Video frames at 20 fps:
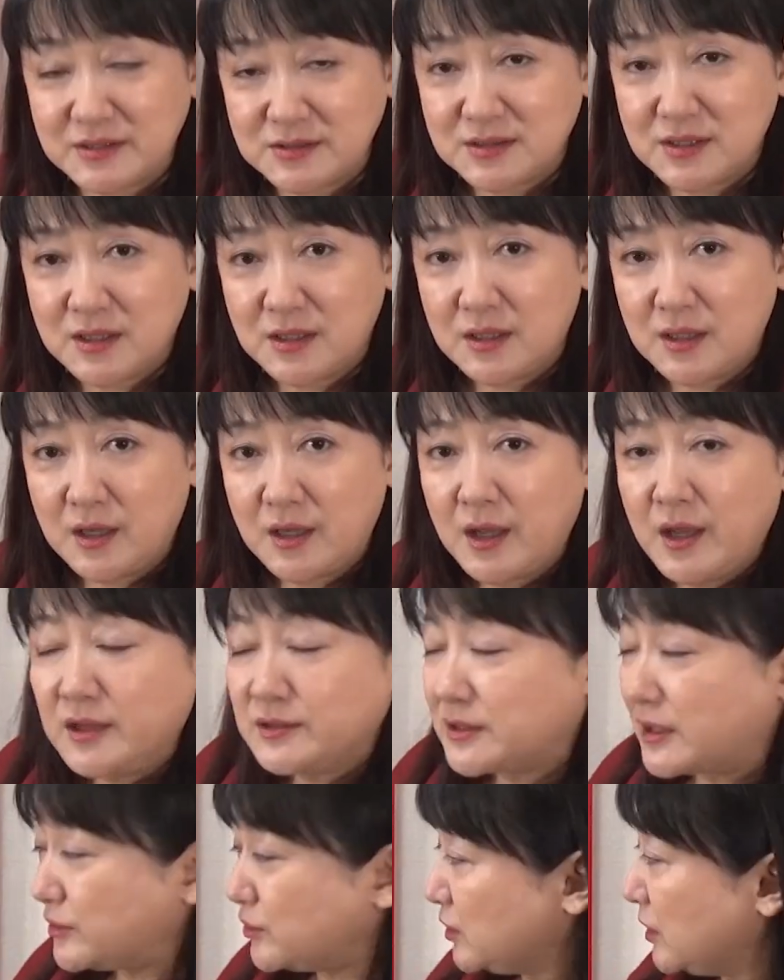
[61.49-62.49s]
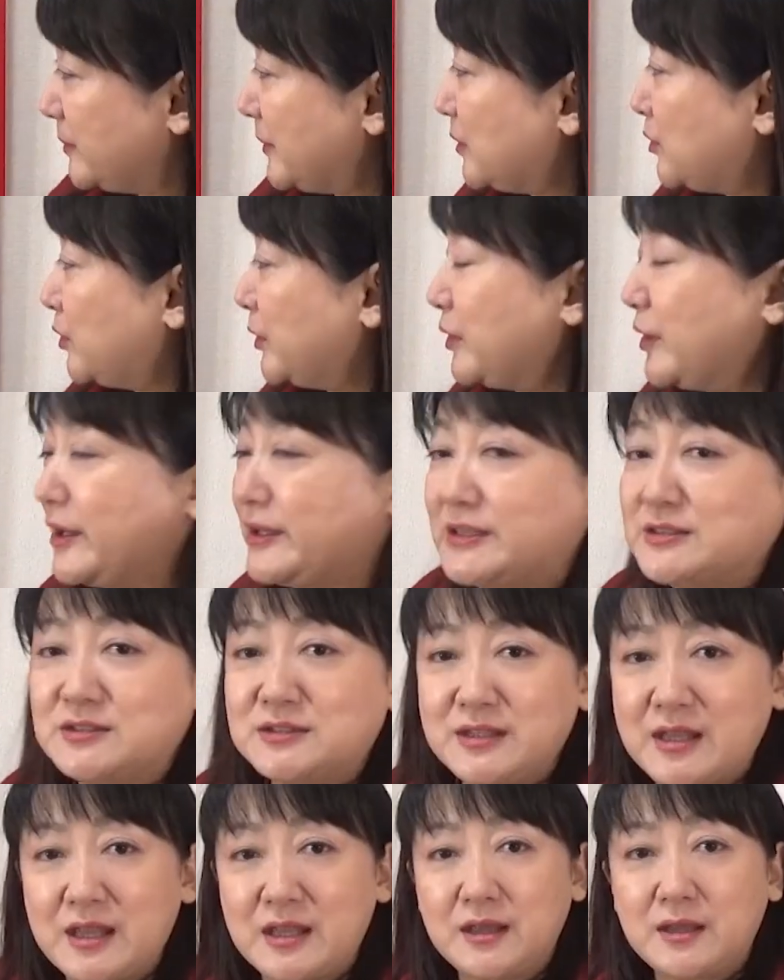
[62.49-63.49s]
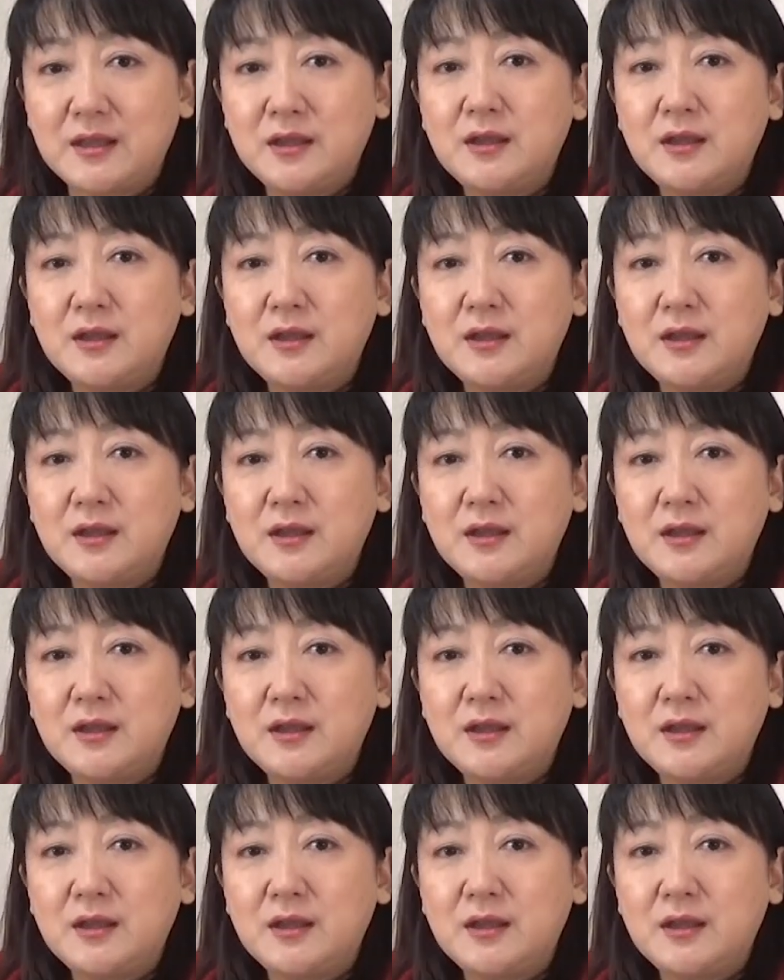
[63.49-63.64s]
す例えばこれはですね